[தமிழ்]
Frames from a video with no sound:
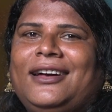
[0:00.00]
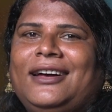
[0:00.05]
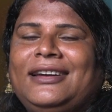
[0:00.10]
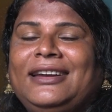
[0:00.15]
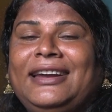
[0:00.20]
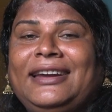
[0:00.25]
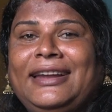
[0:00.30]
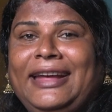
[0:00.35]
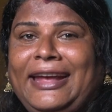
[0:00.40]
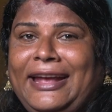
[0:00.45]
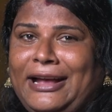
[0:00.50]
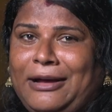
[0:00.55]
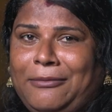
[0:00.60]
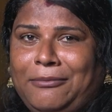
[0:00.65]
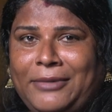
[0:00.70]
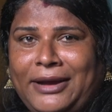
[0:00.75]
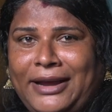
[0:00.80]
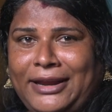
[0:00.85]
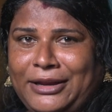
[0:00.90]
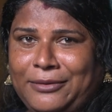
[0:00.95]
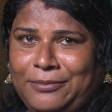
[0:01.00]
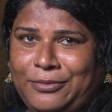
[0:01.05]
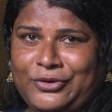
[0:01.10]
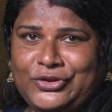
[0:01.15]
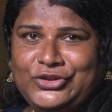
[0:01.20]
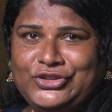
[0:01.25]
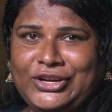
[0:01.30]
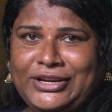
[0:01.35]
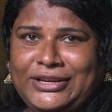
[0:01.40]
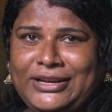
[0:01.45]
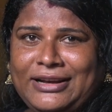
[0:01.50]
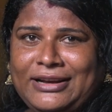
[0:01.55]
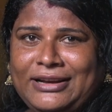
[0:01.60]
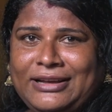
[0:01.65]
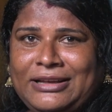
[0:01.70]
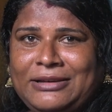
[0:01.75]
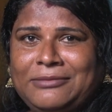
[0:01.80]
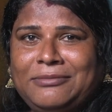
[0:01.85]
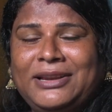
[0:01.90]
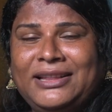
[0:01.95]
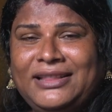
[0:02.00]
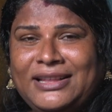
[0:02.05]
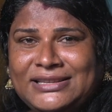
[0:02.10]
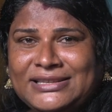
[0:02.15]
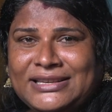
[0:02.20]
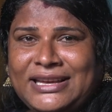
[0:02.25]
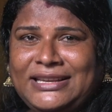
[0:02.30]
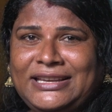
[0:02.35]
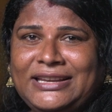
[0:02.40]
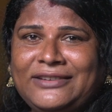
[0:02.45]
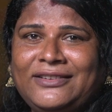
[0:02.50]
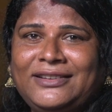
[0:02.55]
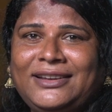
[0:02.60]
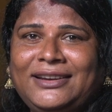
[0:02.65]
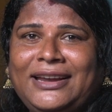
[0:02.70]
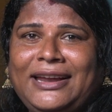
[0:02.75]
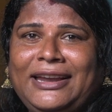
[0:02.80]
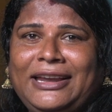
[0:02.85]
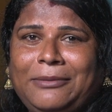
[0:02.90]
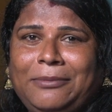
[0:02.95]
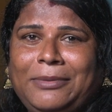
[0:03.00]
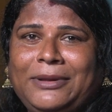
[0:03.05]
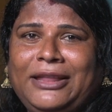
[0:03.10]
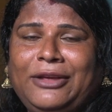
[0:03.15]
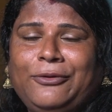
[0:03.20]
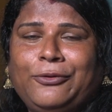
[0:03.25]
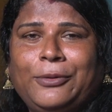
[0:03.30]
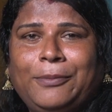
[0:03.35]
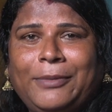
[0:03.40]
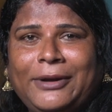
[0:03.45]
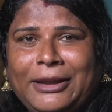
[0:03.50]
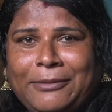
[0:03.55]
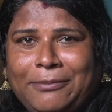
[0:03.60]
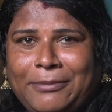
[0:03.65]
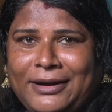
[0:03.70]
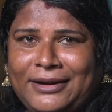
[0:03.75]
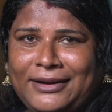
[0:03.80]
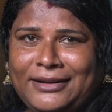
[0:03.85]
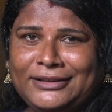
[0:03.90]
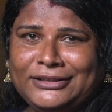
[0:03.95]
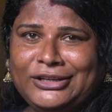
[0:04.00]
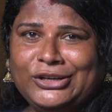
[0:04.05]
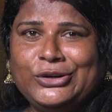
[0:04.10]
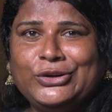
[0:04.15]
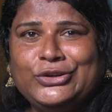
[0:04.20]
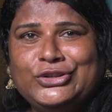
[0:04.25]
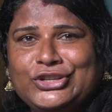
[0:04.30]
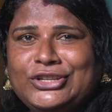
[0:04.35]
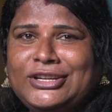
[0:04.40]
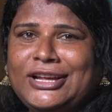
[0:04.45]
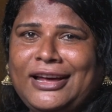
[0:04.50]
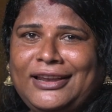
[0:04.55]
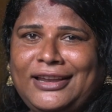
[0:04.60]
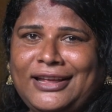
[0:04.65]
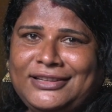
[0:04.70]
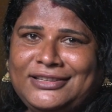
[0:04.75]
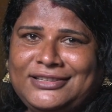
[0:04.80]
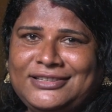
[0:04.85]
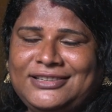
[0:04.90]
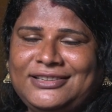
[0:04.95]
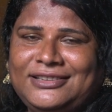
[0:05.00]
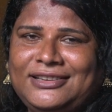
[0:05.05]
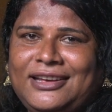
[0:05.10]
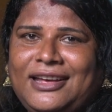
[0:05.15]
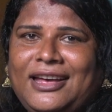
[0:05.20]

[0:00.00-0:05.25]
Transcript: ஆனால் நான் எங்கள் அம்மா என்னை புரிஞ்சுக்கிட்டாங்க பிரதர்ஸ் கிட்டே வந்து நான் என்னை பற்றி ஓப்பன் அப் பண்ணுறதுக்கு கொஞ்சம் நாள் ஆச்சு